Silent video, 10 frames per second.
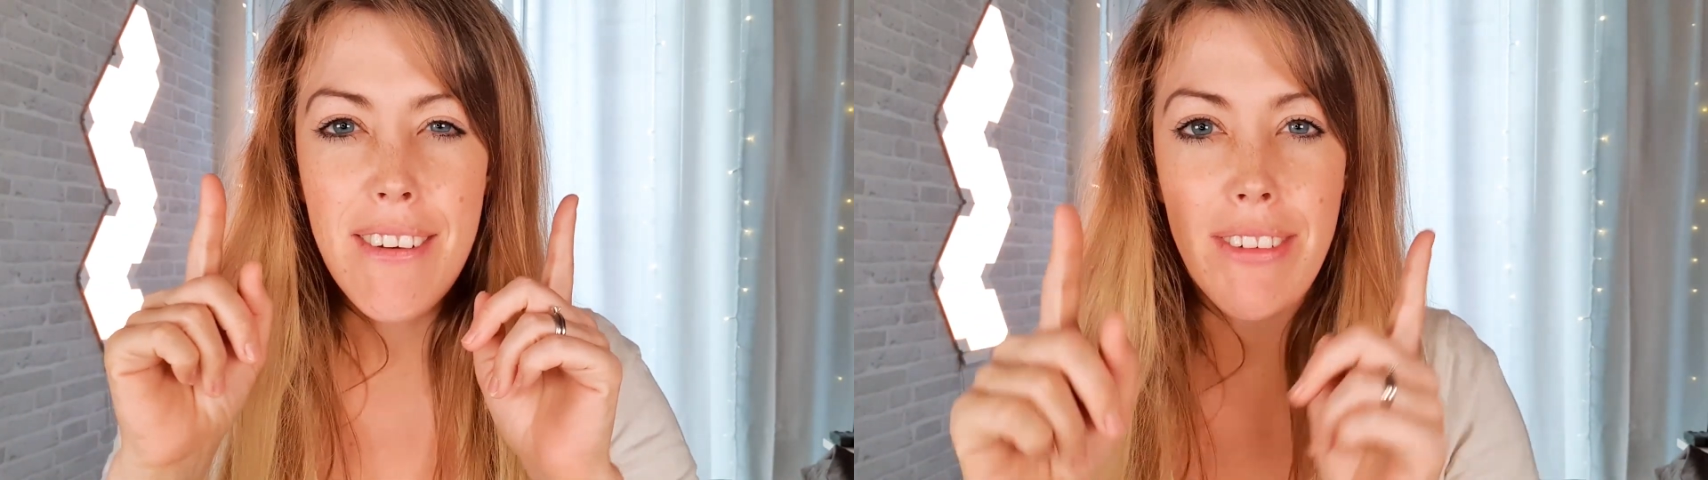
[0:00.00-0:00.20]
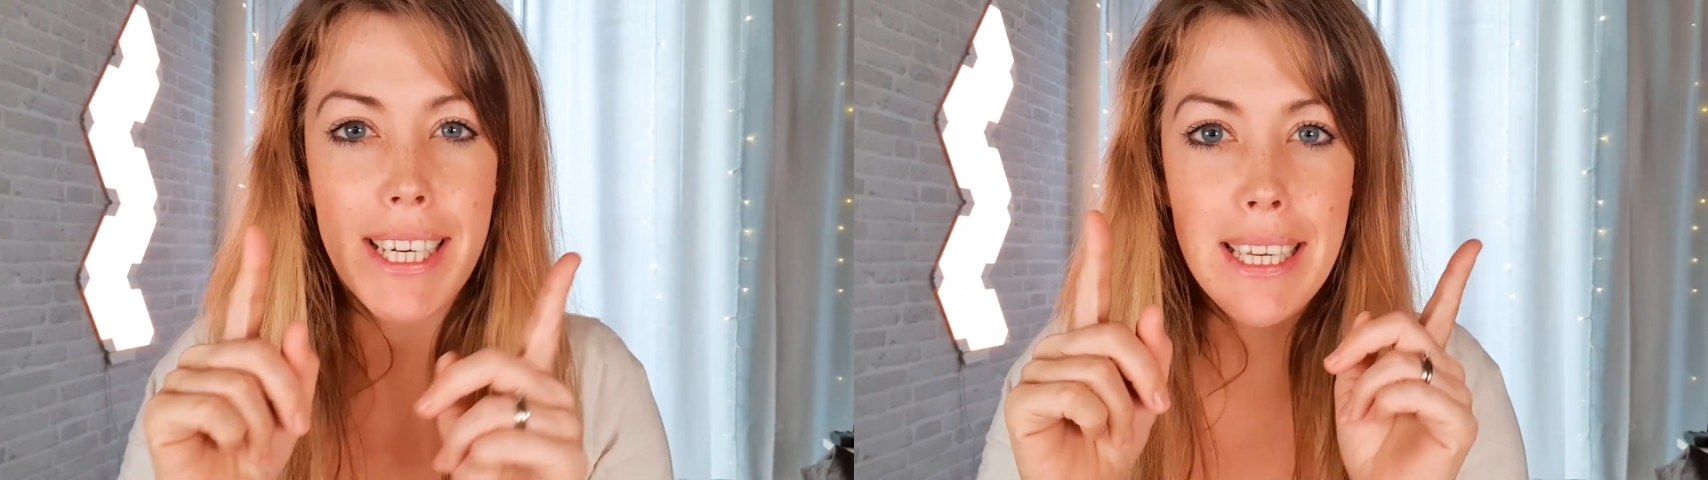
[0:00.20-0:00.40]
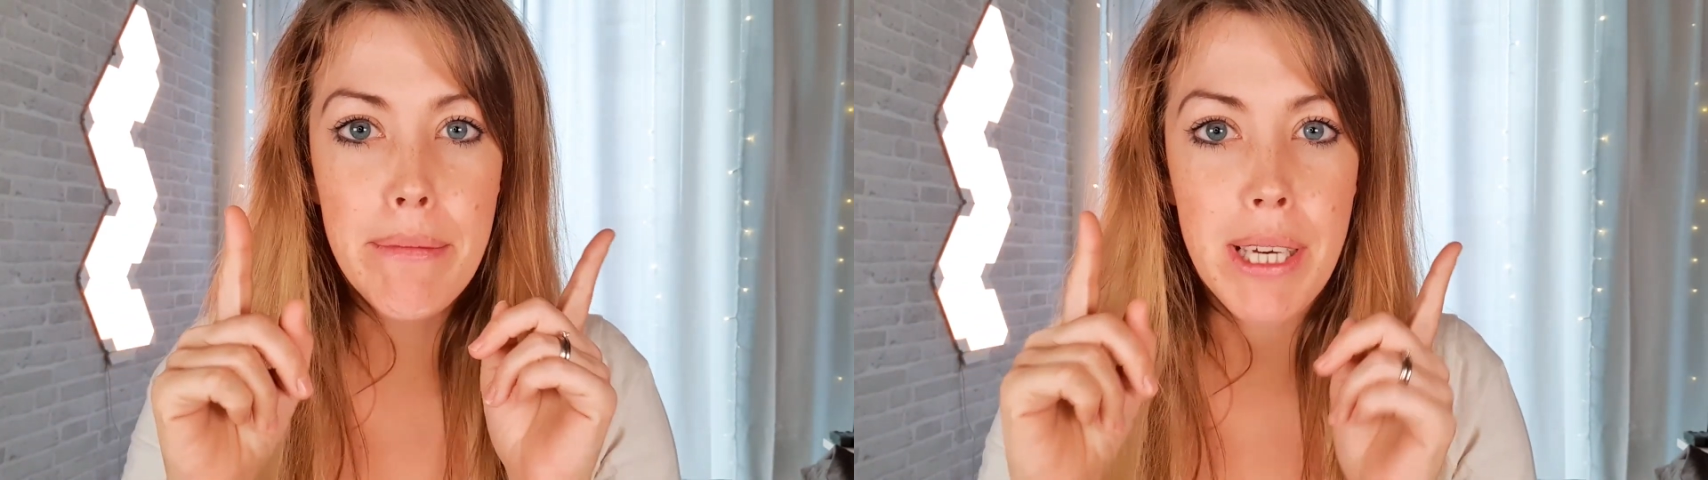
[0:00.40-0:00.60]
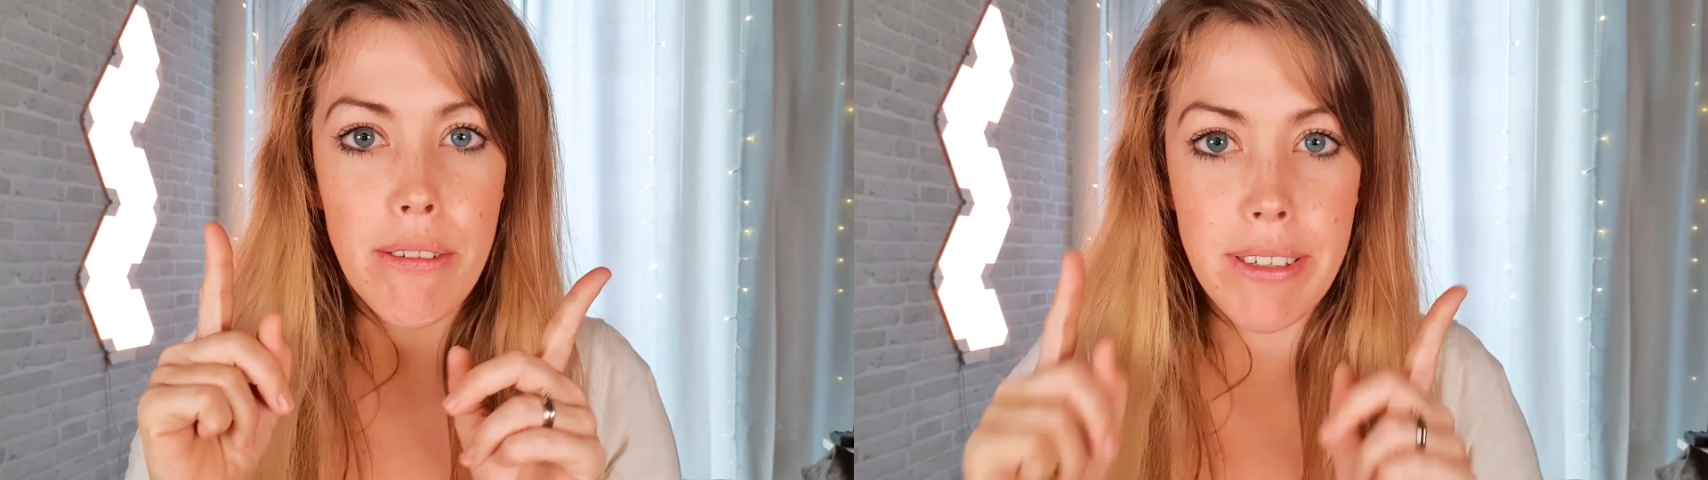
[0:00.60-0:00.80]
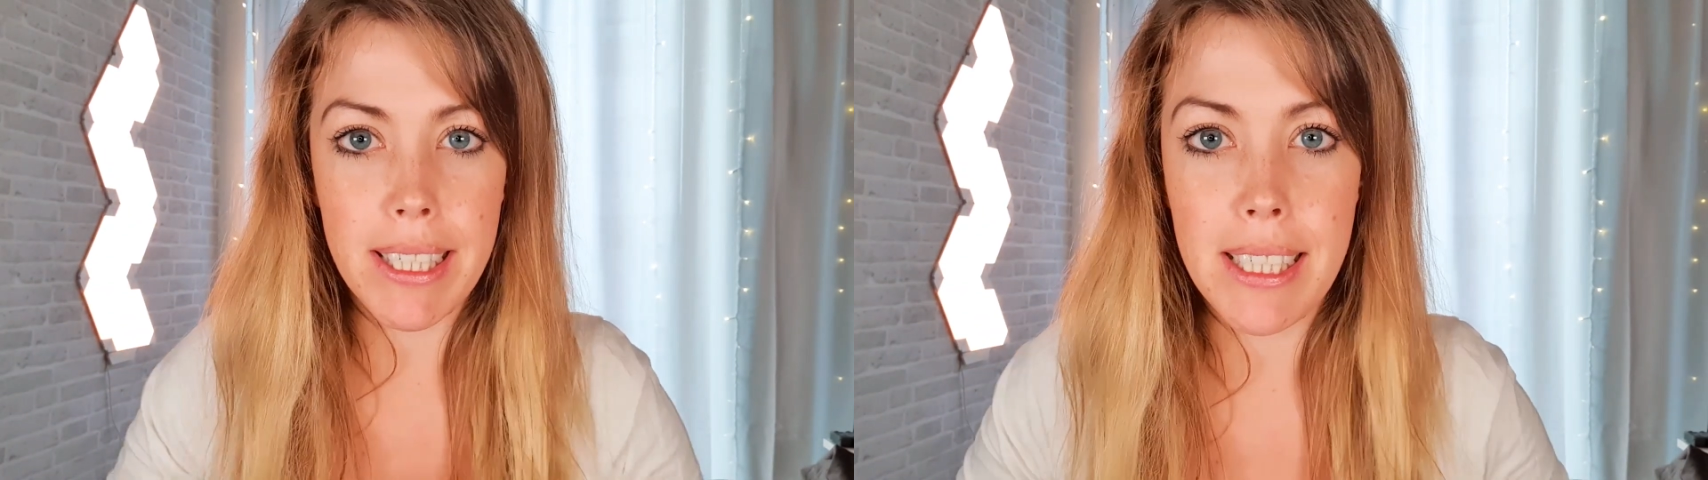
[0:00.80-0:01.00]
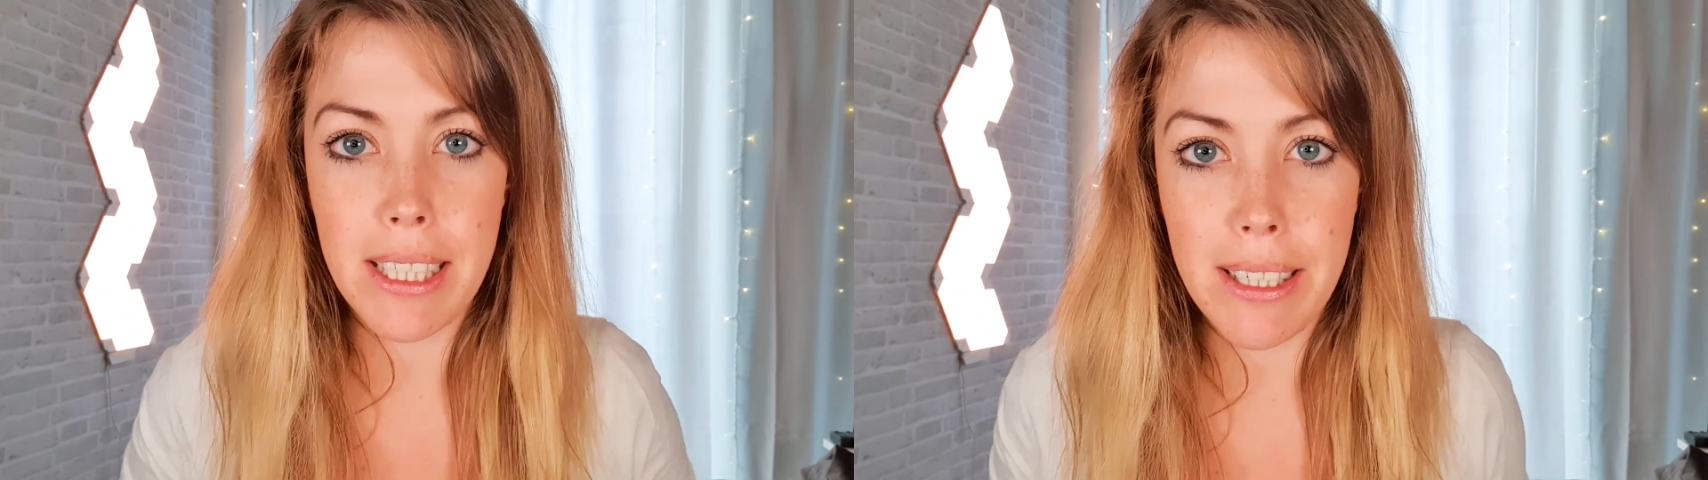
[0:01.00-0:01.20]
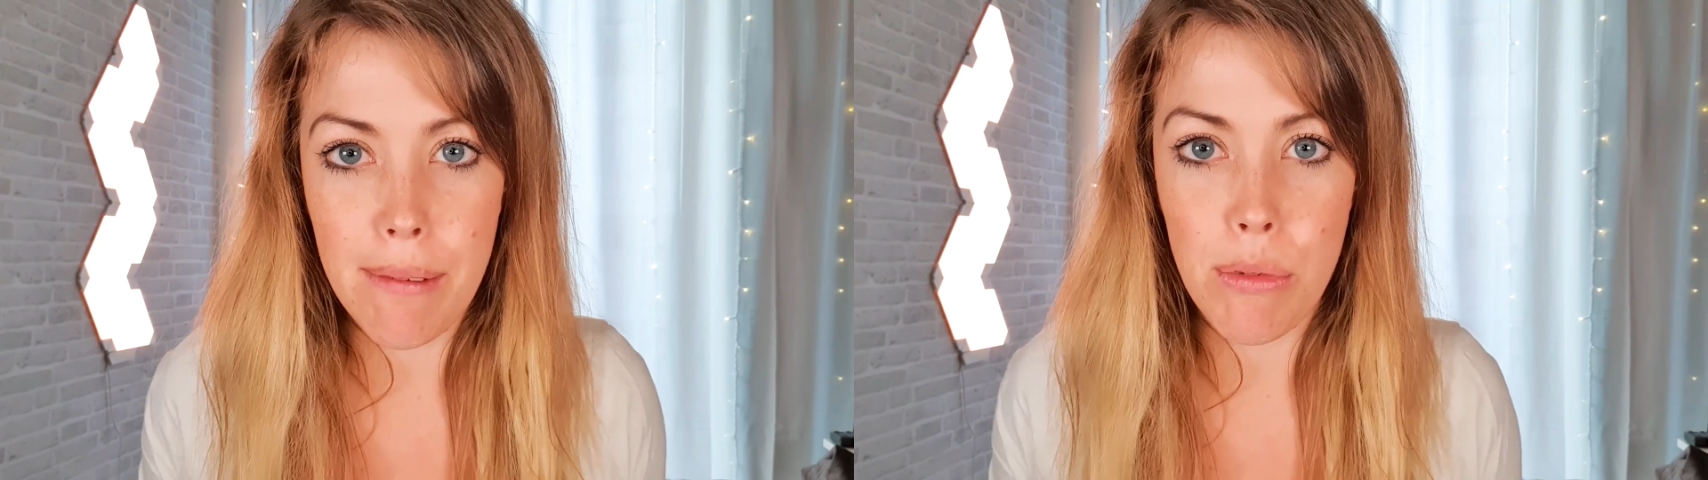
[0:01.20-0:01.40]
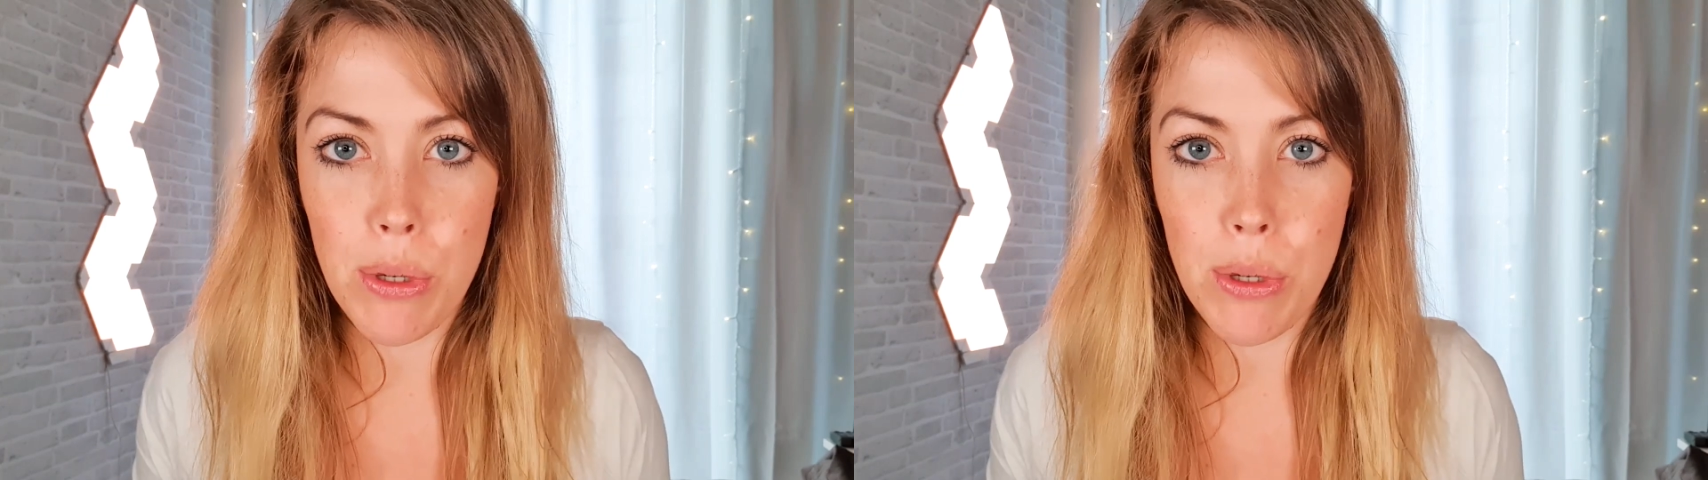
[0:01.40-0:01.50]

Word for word: wenn ihr mir auf Instagram